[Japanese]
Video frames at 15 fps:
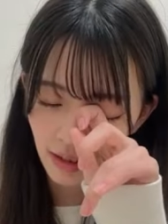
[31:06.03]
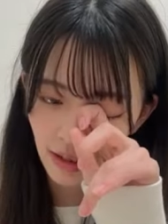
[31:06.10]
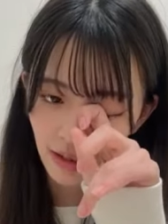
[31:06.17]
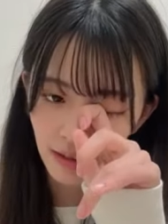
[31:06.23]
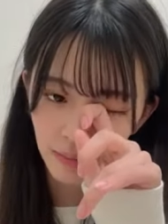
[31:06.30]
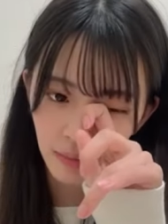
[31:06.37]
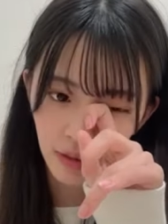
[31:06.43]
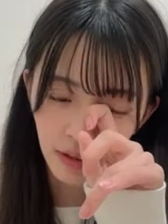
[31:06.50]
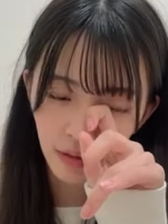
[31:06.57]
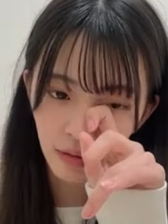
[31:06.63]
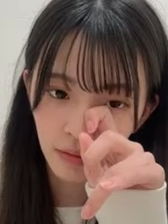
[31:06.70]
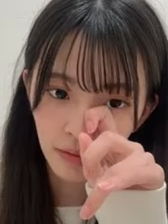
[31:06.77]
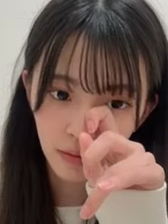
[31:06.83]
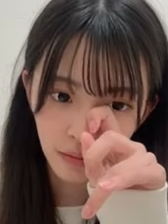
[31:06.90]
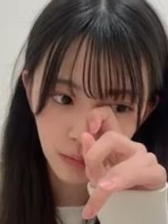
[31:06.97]
たり、ま
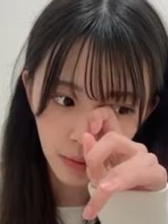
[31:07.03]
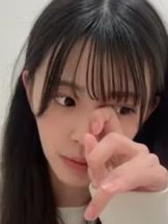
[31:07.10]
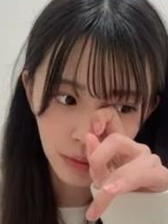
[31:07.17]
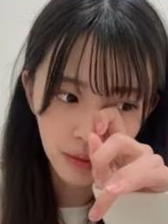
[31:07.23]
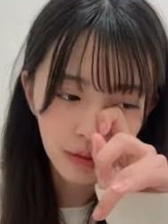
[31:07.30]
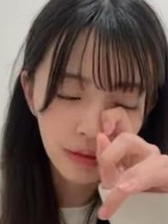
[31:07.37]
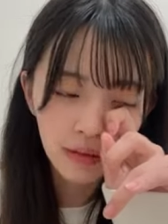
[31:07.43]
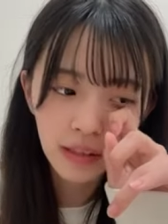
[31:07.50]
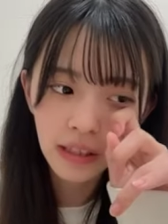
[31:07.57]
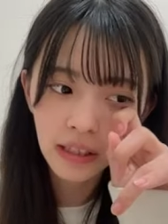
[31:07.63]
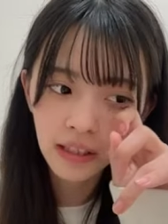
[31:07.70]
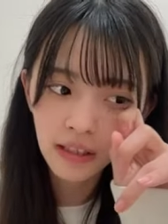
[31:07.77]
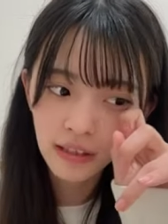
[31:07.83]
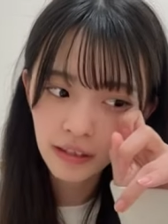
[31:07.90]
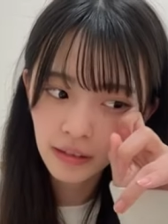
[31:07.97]
あ、あと普通
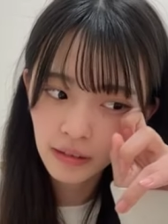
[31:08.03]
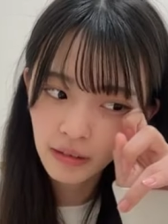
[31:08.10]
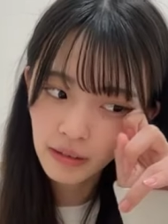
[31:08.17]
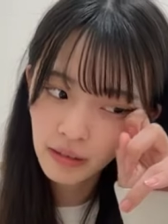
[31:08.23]
に